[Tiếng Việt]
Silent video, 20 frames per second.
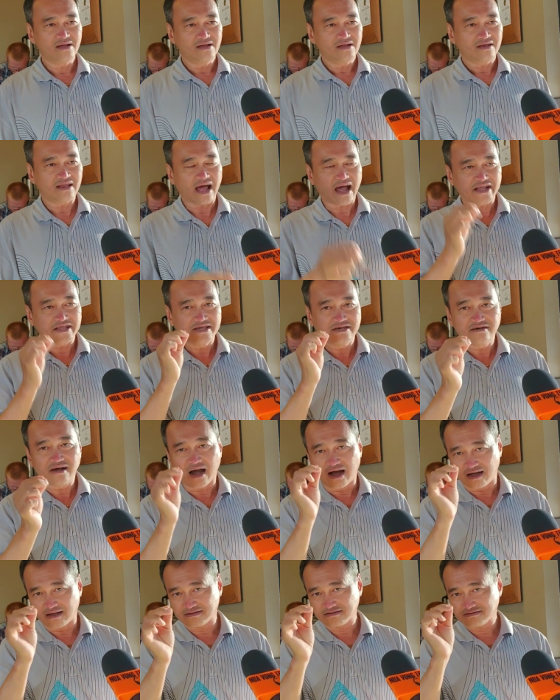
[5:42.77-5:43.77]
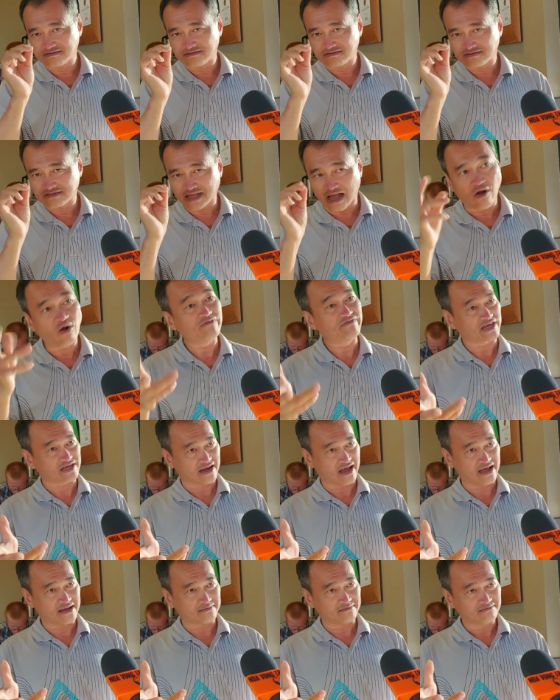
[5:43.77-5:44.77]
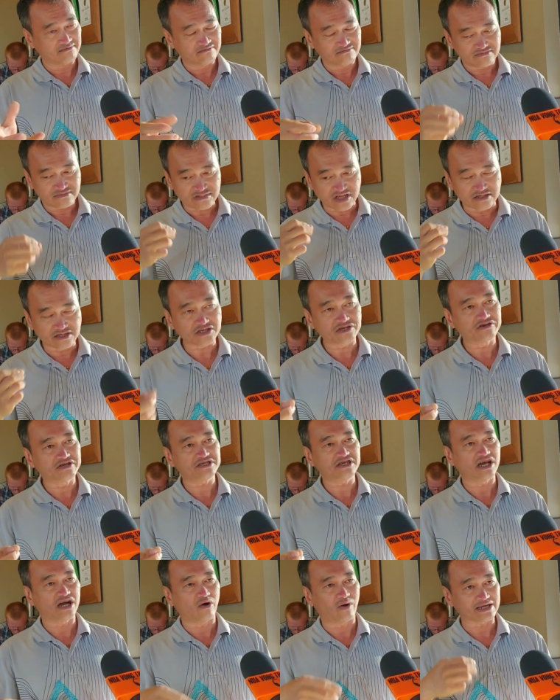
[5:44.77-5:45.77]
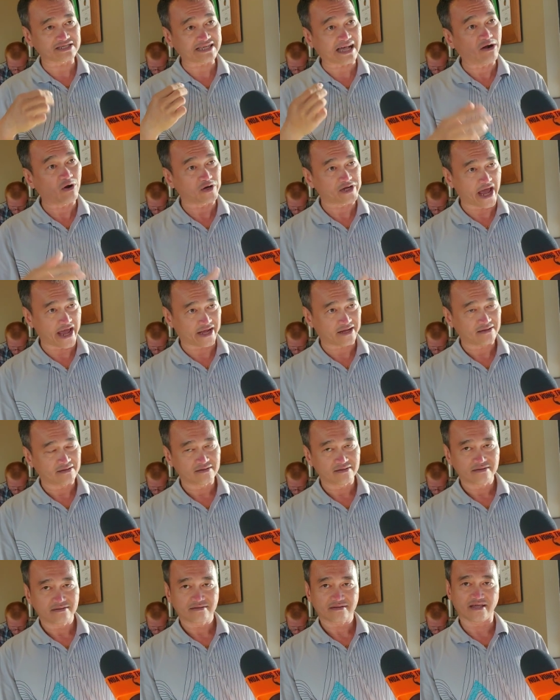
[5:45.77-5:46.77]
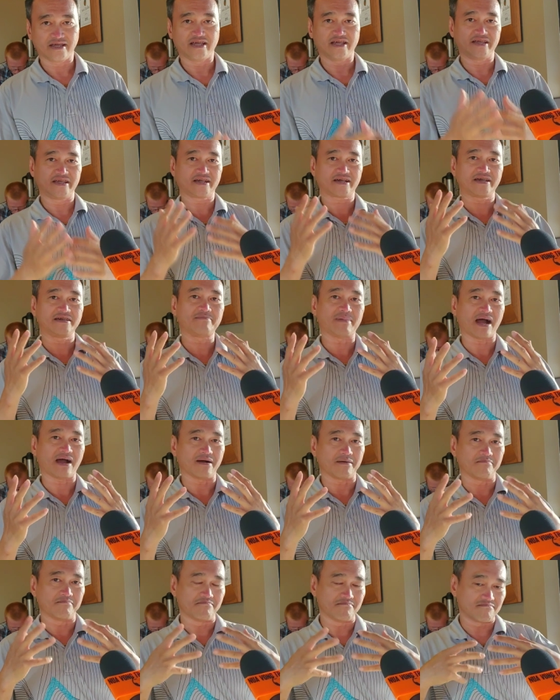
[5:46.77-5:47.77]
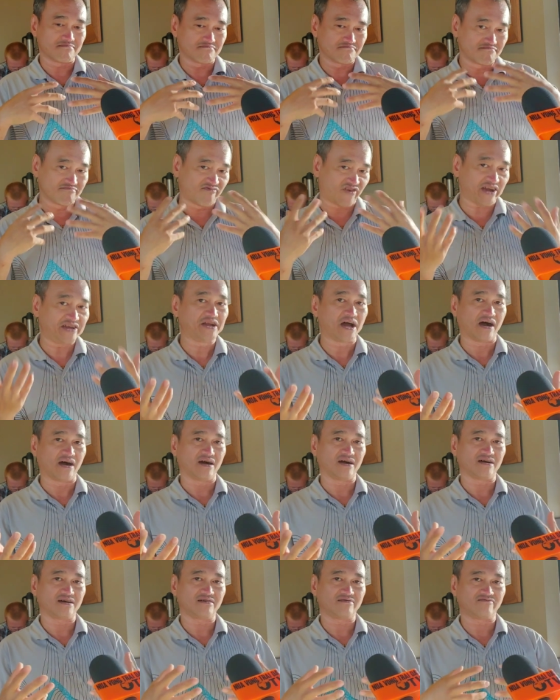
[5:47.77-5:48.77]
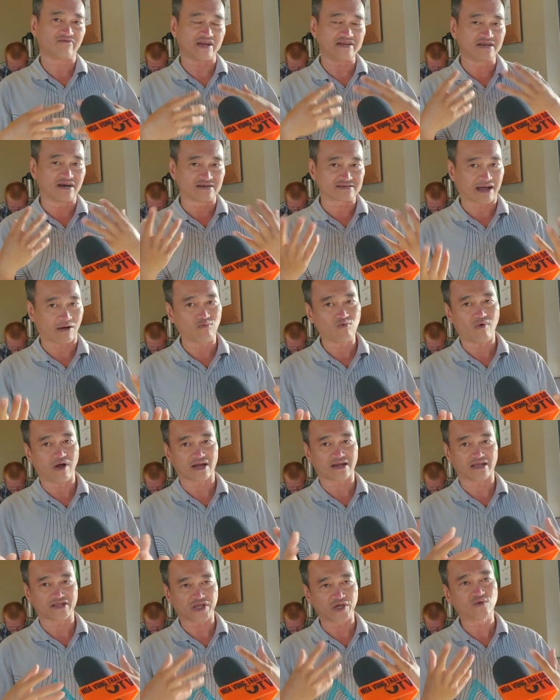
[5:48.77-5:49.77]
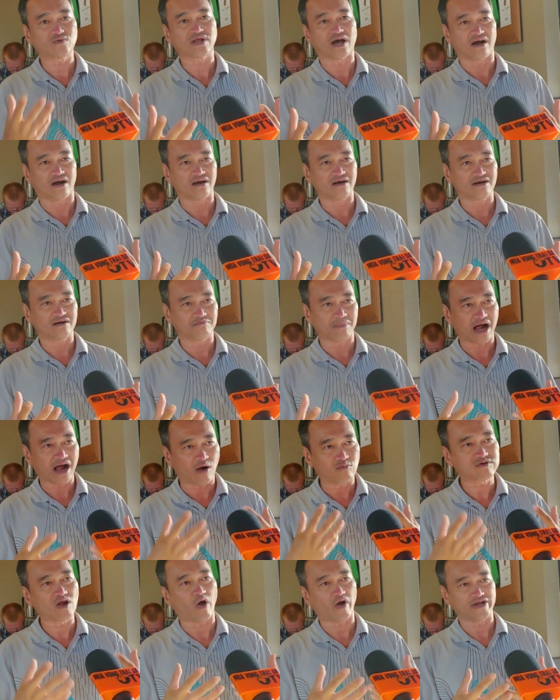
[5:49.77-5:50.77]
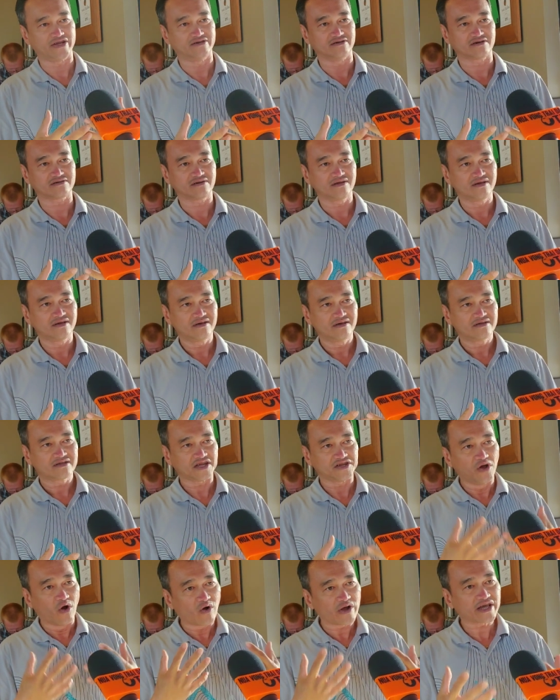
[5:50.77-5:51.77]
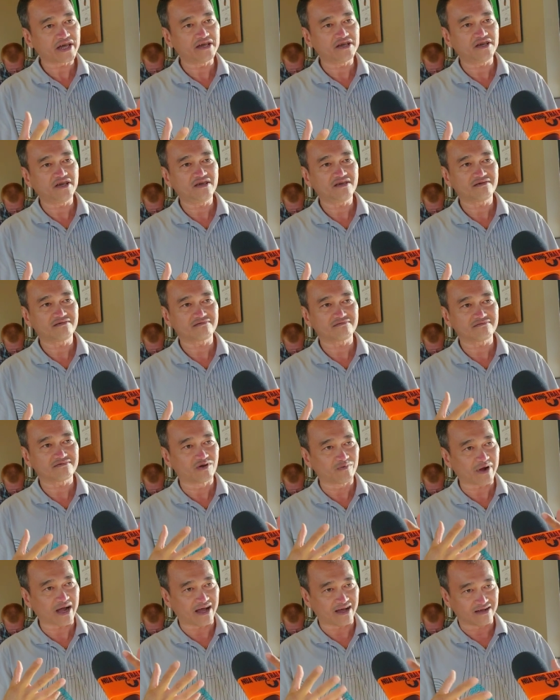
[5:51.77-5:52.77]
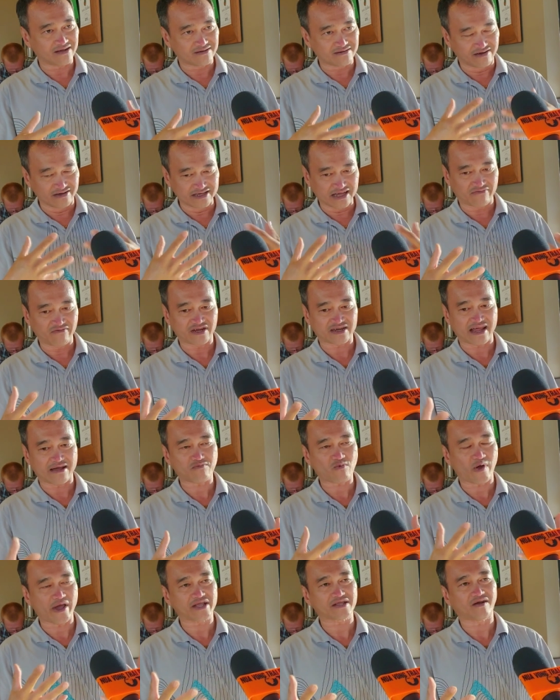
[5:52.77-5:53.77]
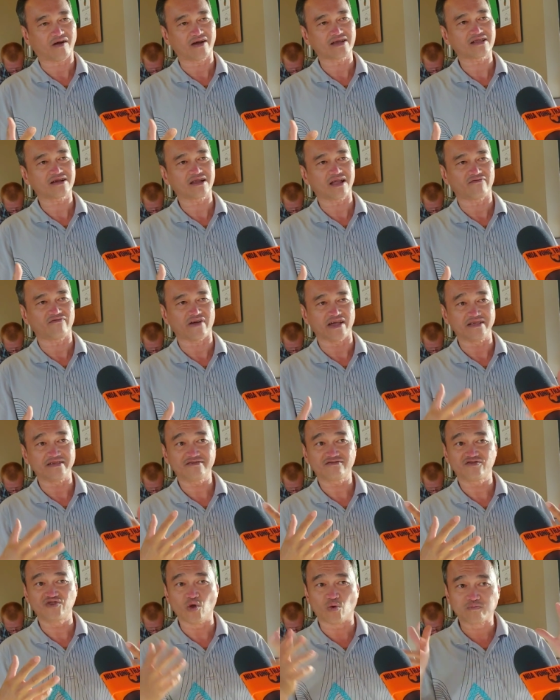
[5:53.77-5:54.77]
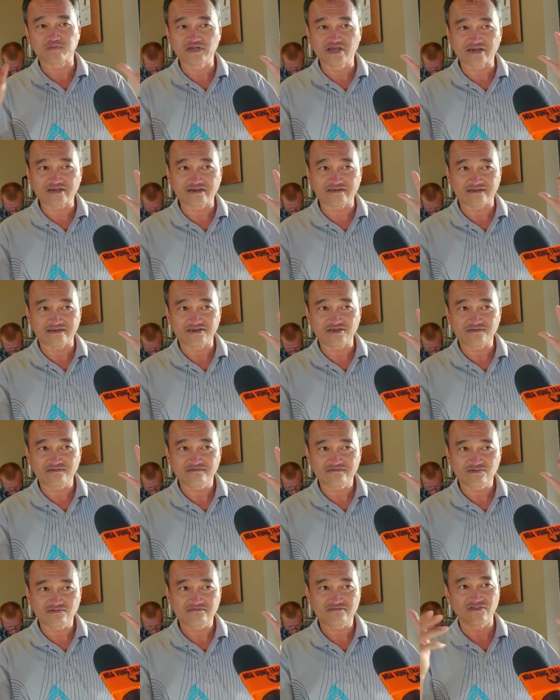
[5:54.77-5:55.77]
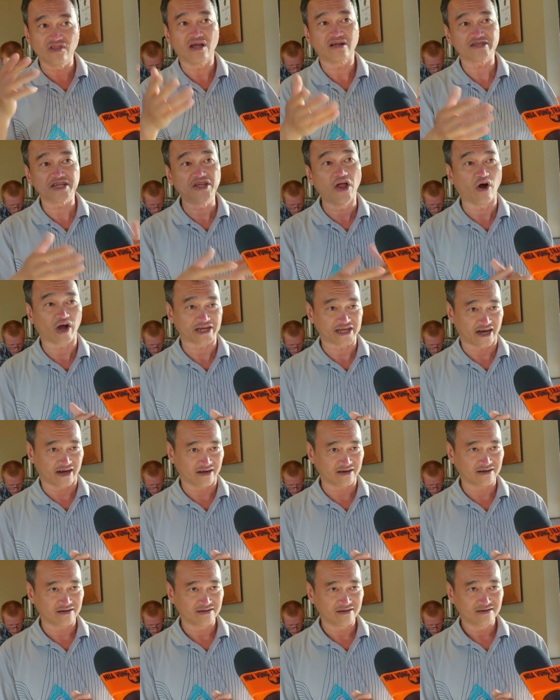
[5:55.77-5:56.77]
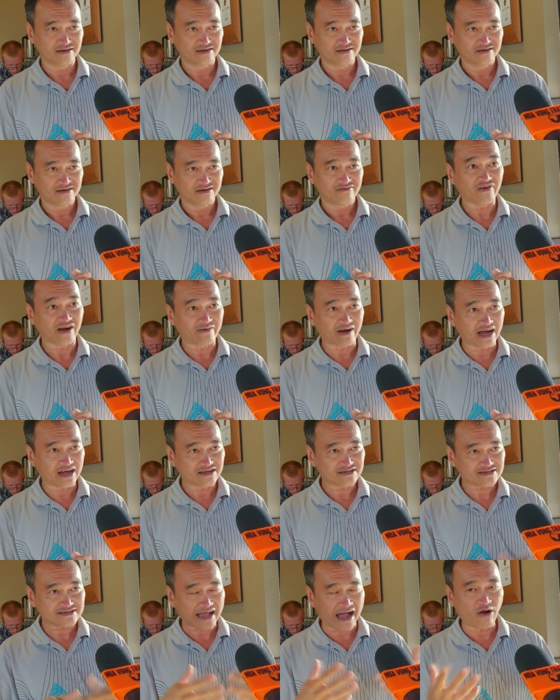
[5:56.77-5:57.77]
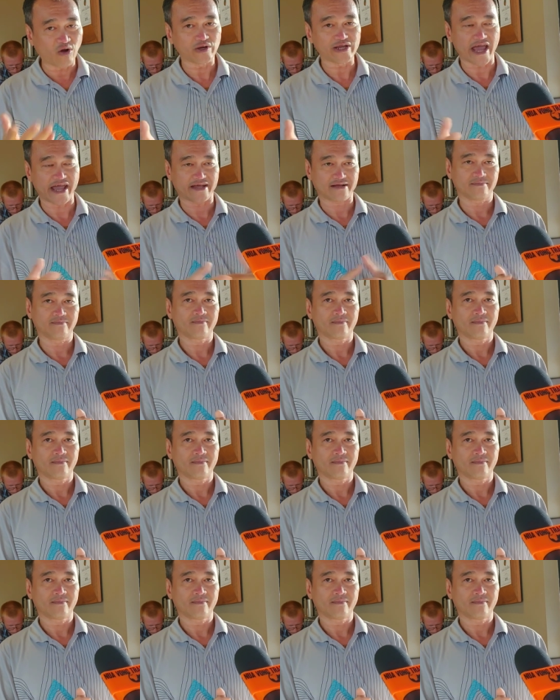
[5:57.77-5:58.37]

là như ở xã hội Việt Nam từ xưa đến giờ, hoặc xã hội đen, thì khi mà vay nợ, vay nợ nóng hoặc là thiếu nợ mà không đòi được, thì đôi khi, đúng ạ, người dân Việt Nam quen thói, tức là phải dùng những người đi đòi nợ, phải không ạ? Xã hội đen.